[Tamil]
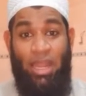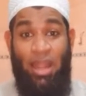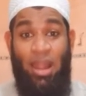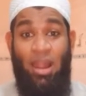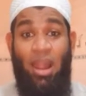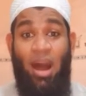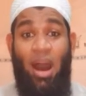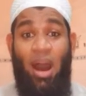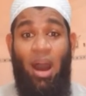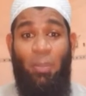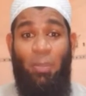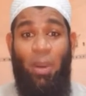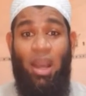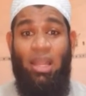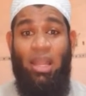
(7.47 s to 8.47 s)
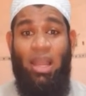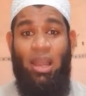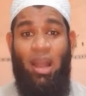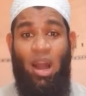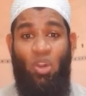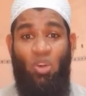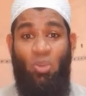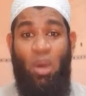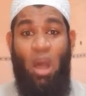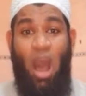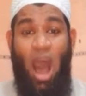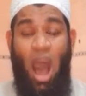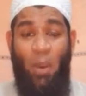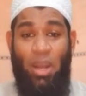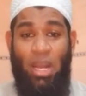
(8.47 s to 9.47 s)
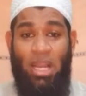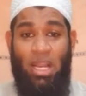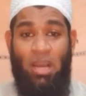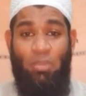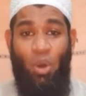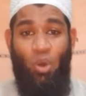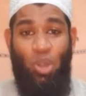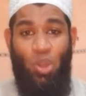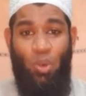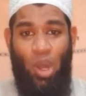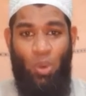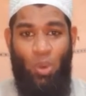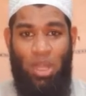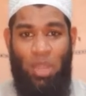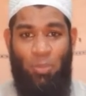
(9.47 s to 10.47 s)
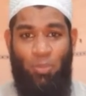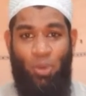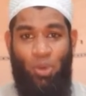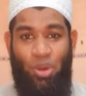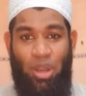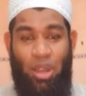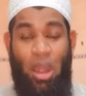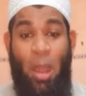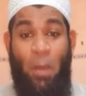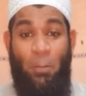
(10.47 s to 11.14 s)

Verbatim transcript: எல்லா பகுதிகளாலும் அவருக்கு மௌத்து வருவதைப் போன்று